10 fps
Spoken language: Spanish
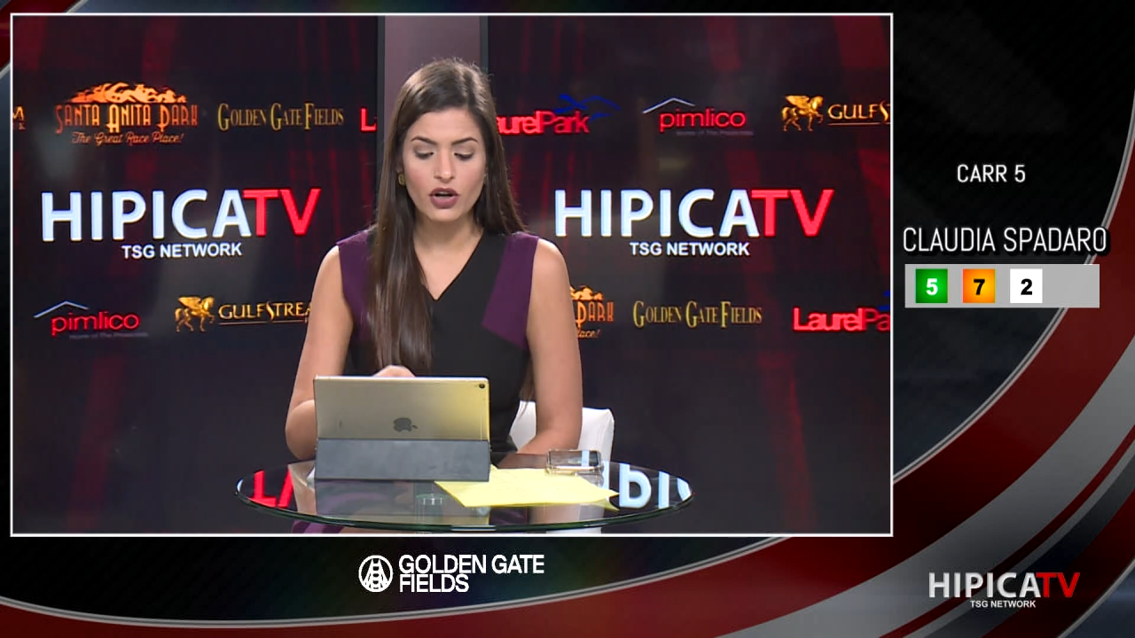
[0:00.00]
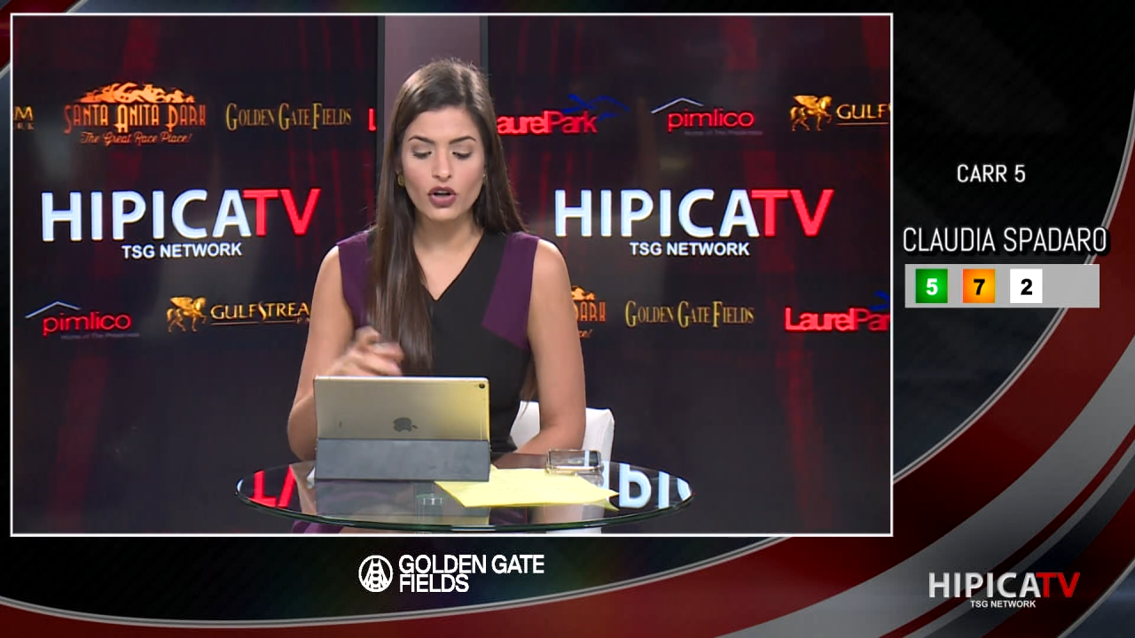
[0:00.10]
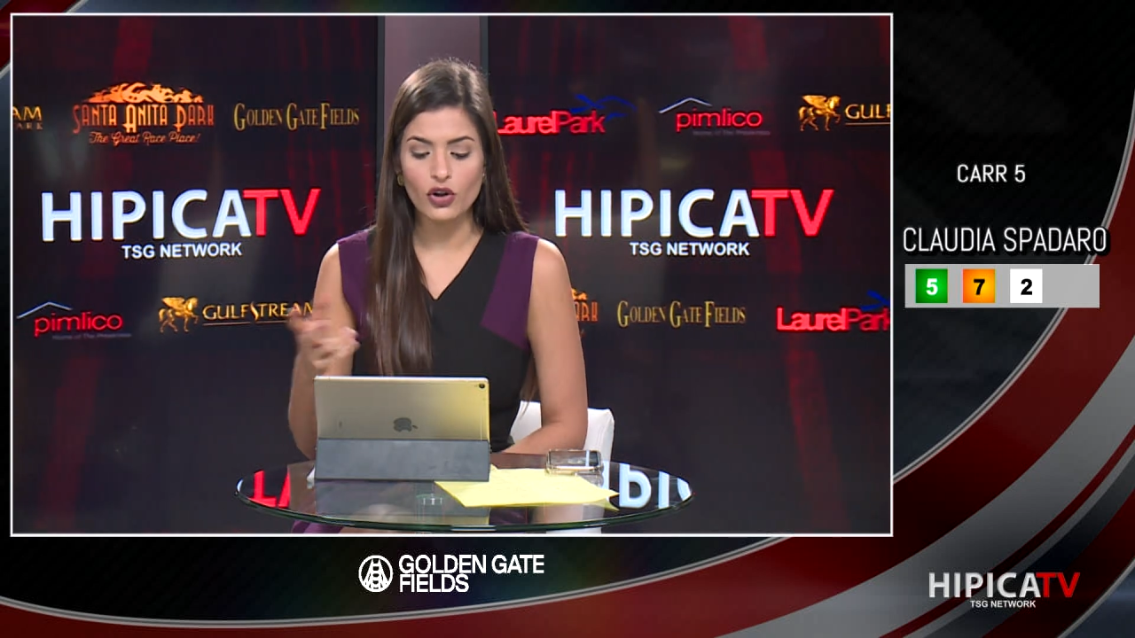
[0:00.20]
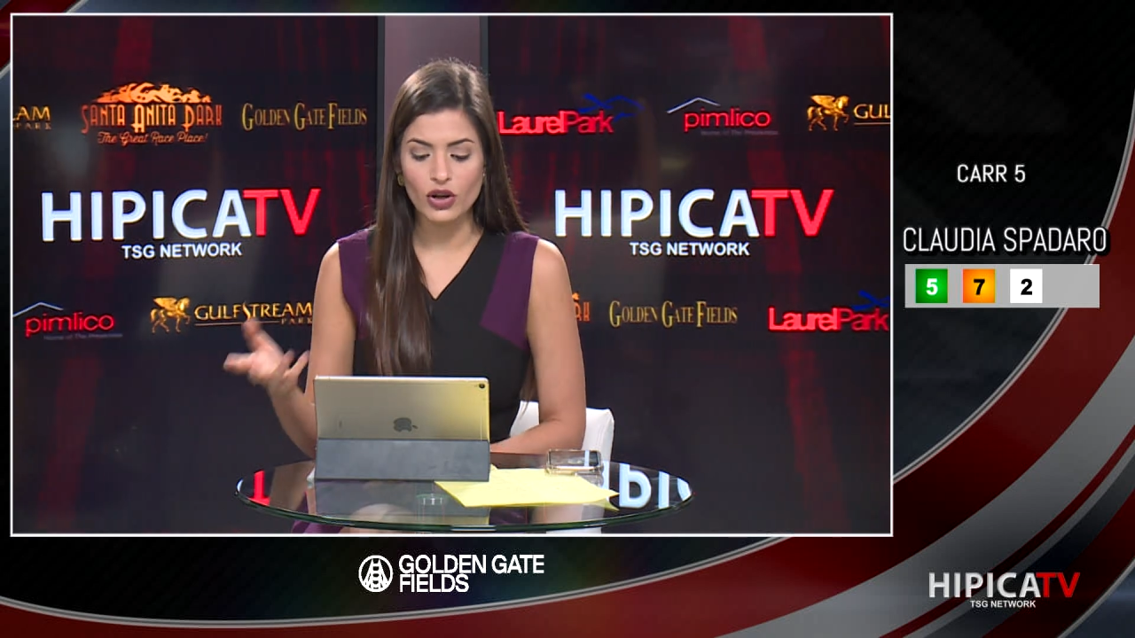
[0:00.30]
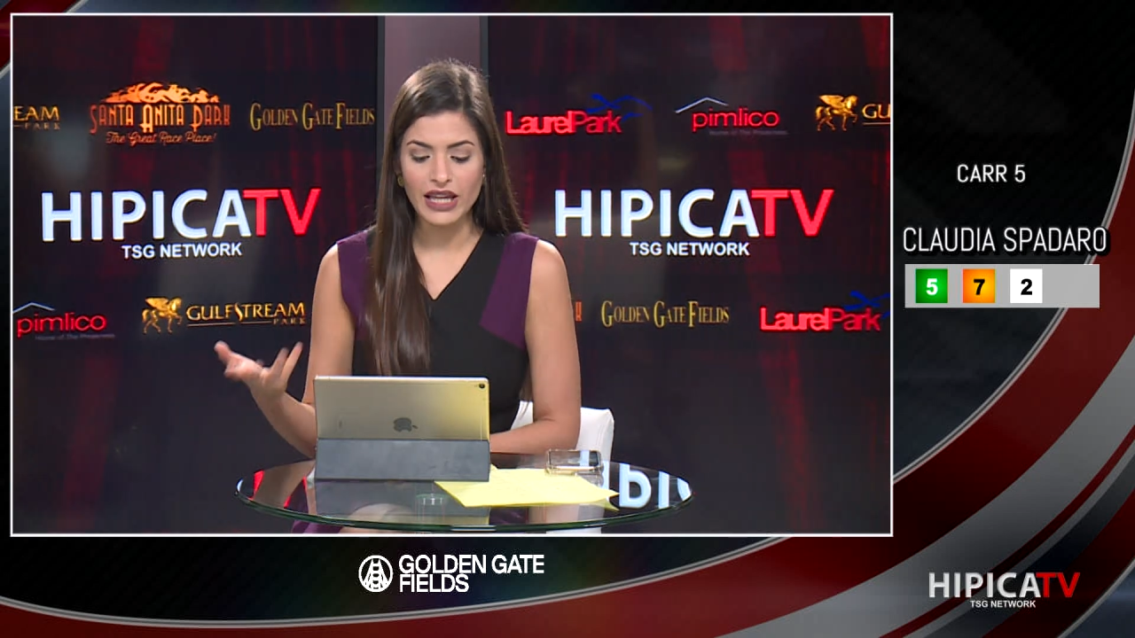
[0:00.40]

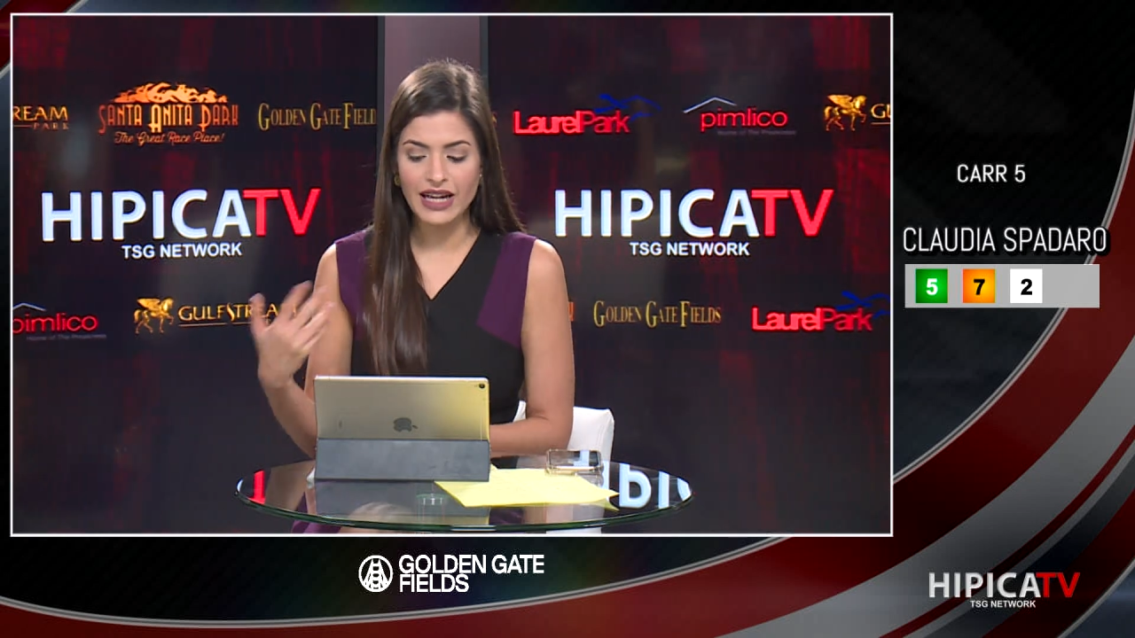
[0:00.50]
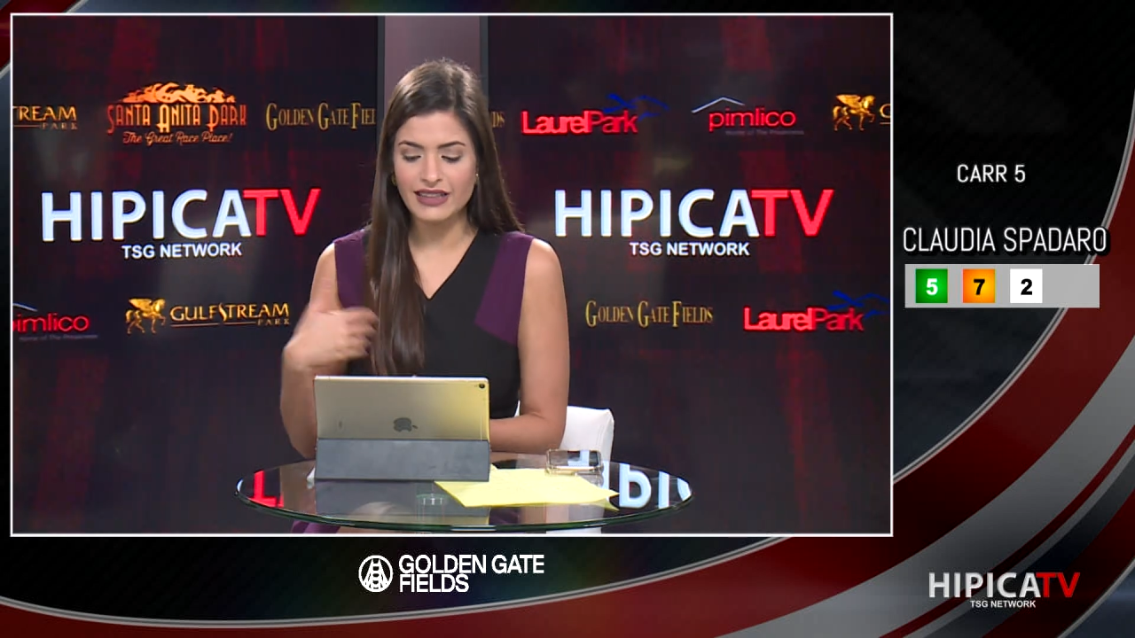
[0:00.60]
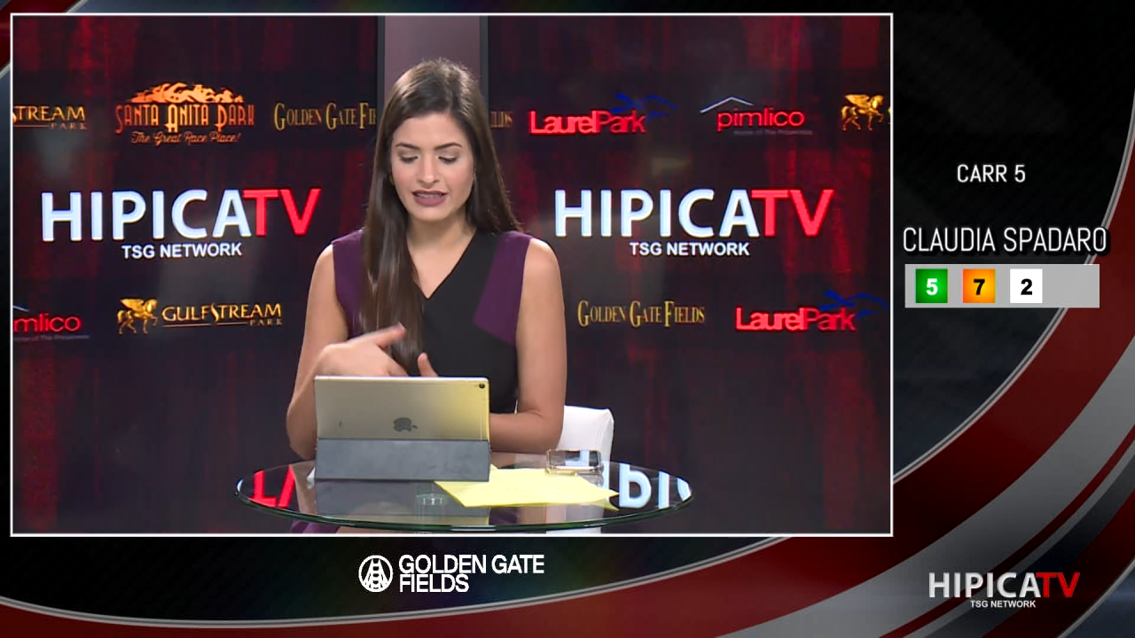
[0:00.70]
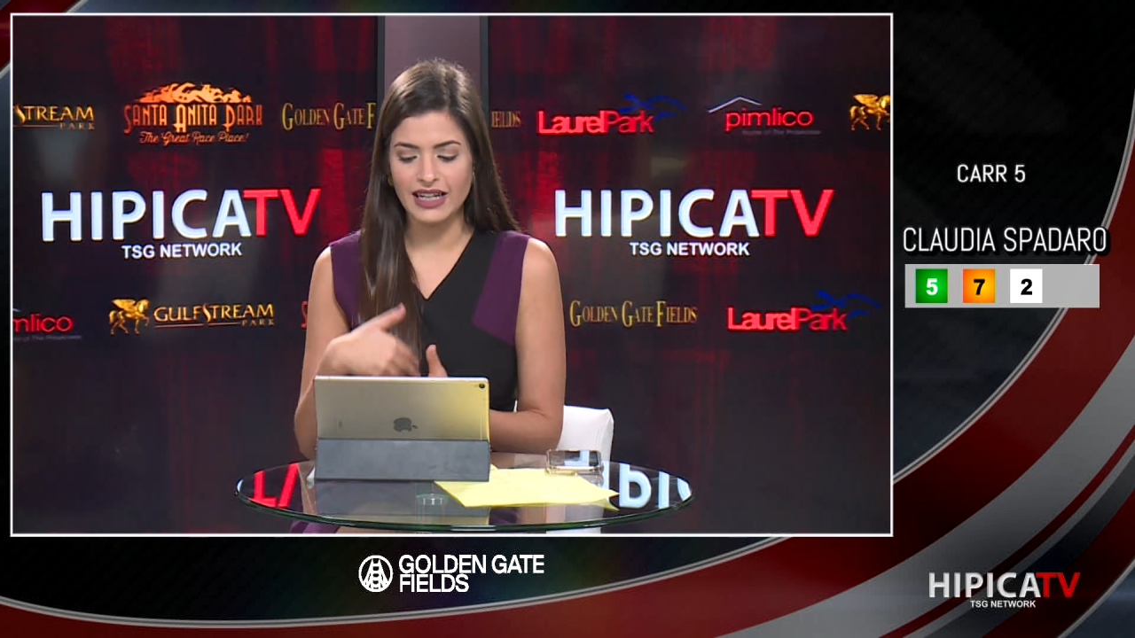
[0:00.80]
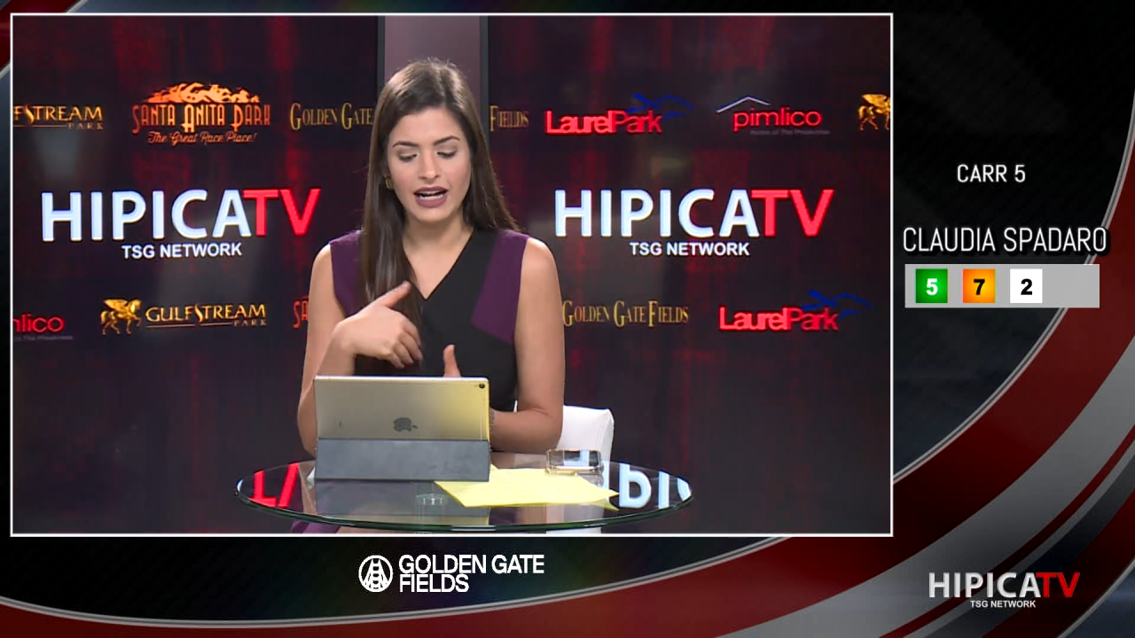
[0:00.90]
Rolinga,
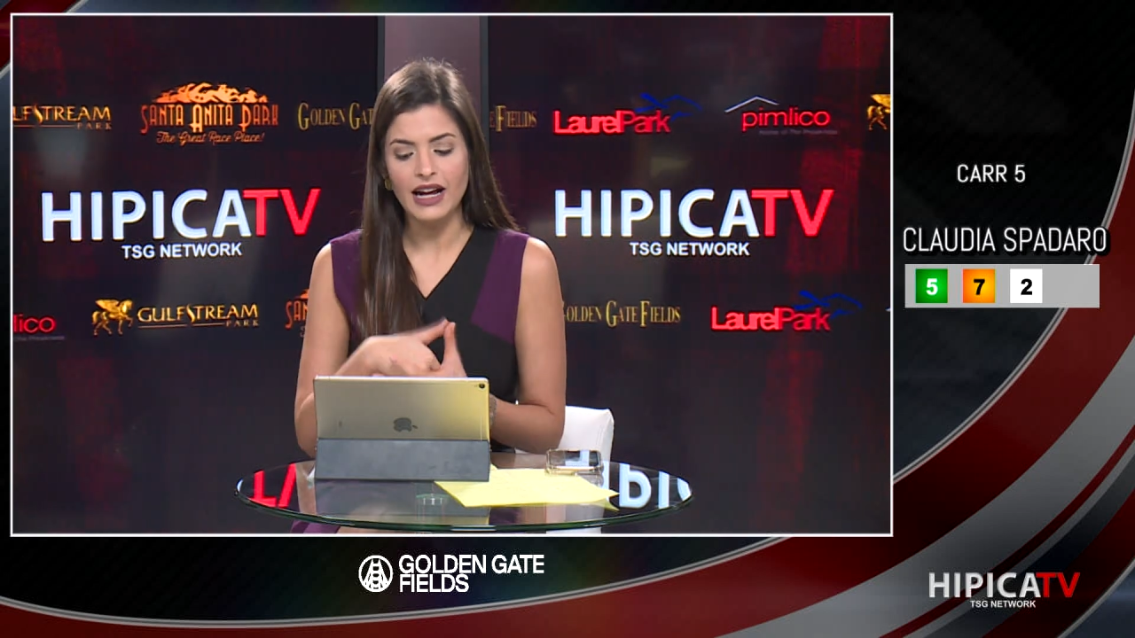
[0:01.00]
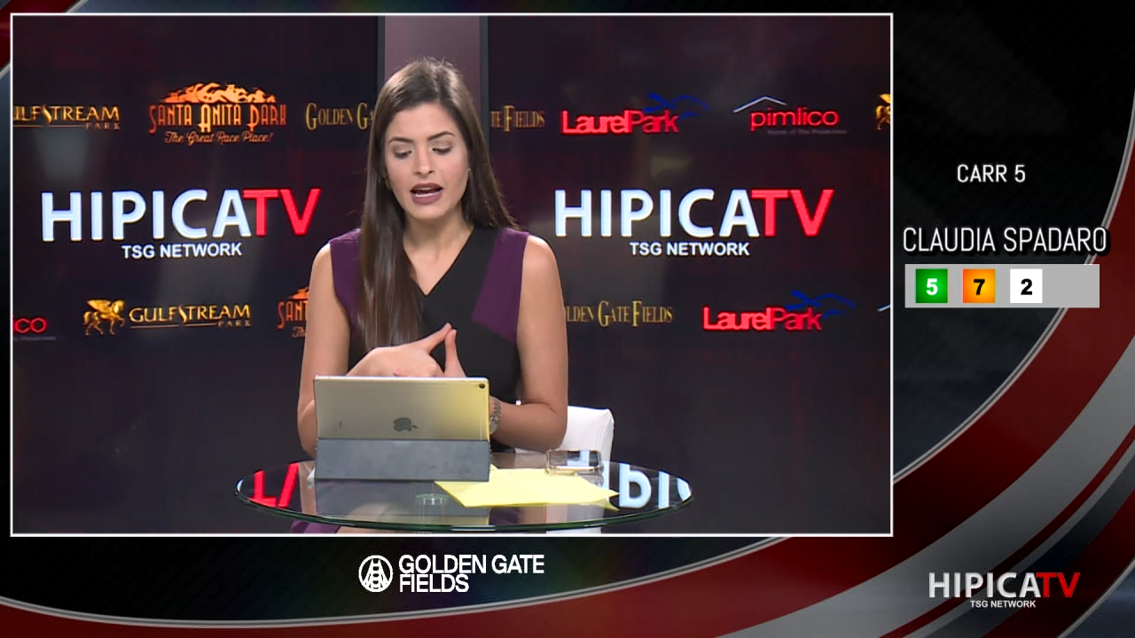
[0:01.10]
será